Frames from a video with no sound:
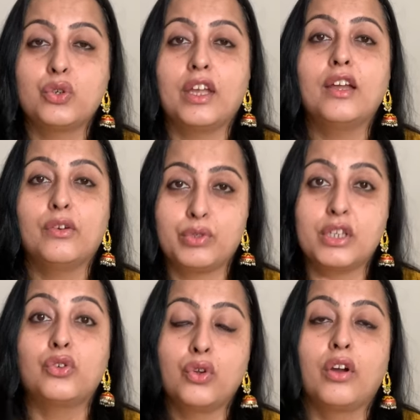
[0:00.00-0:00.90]
है उसकी
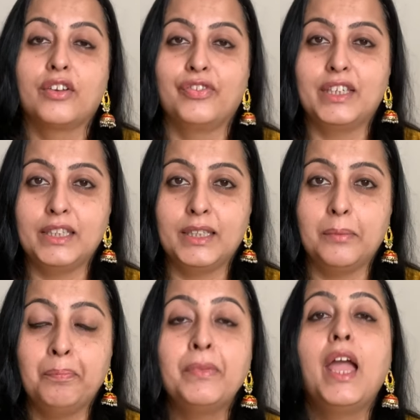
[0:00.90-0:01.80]
कोरियोग्राफी की थी
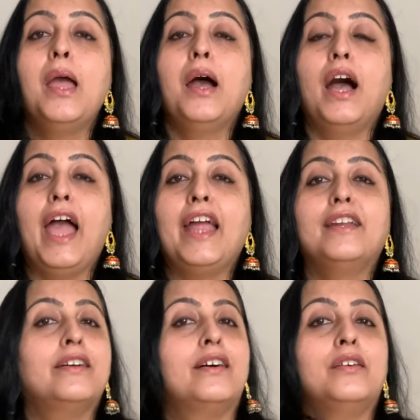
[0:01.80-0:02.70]
एंड
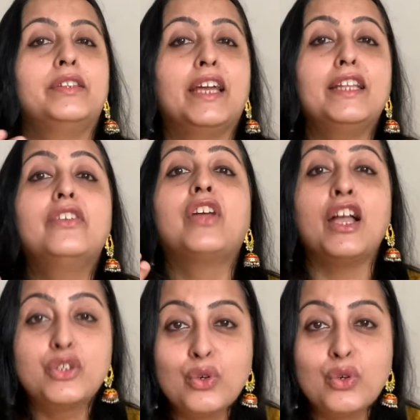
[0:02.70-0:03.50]
देन राजू